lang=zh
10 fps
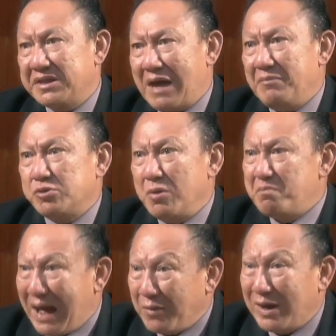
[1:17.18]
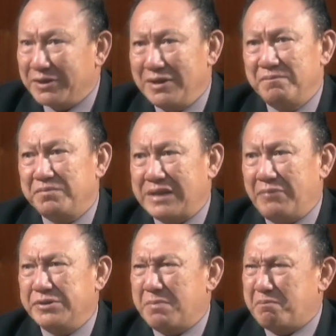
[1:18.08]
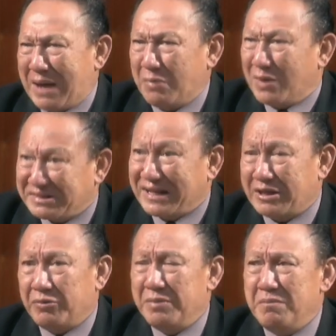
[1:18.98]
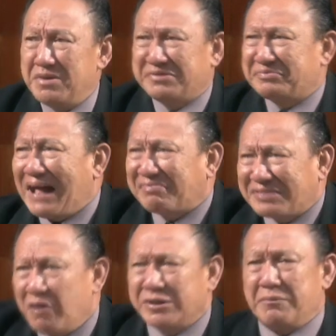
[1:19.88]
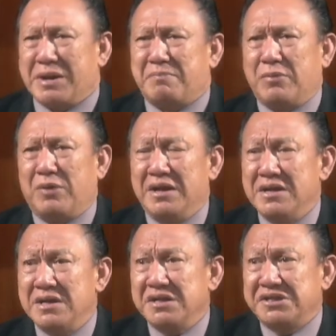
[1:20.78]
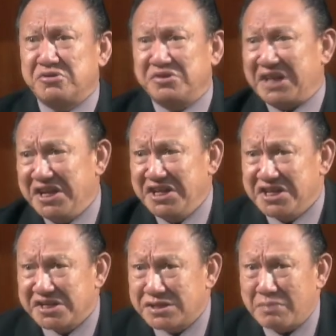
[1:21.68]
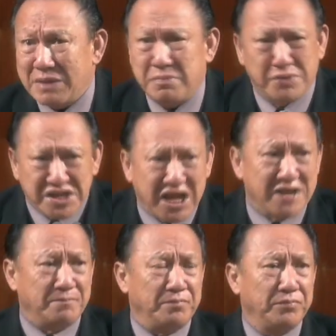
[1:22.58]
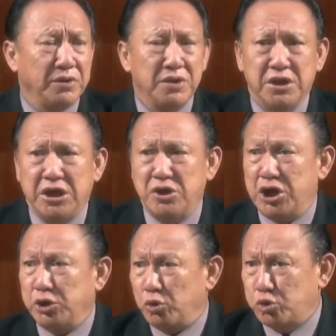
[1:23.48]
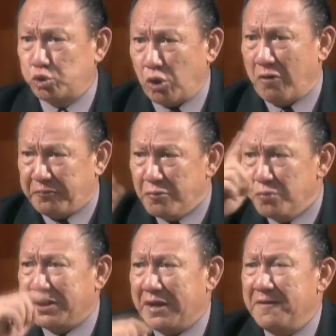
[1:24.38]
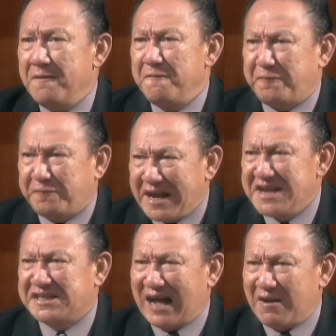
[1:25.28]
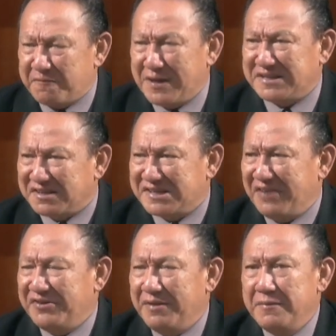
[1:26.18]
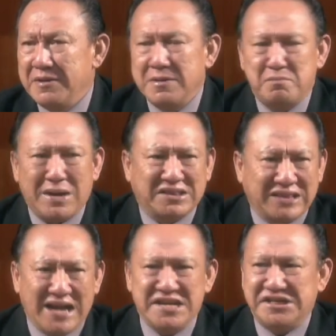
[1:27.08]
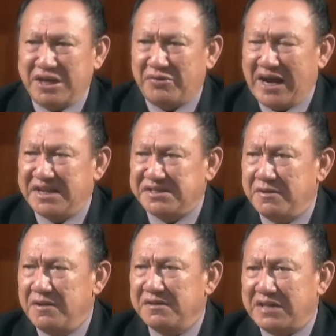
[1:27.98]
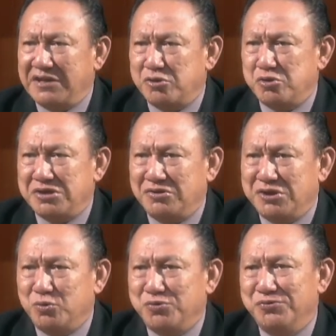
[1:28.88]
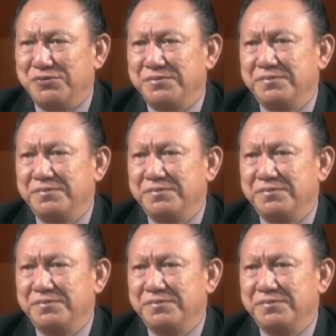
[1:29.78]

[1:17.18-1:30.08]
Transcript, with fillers: 他们所盼望的，他们是盼望达到的，没有达到他们的盼望，这就等于你的失败未定。因为很多做父母的非常非常残忍，把太小的孩子带到学校去读书，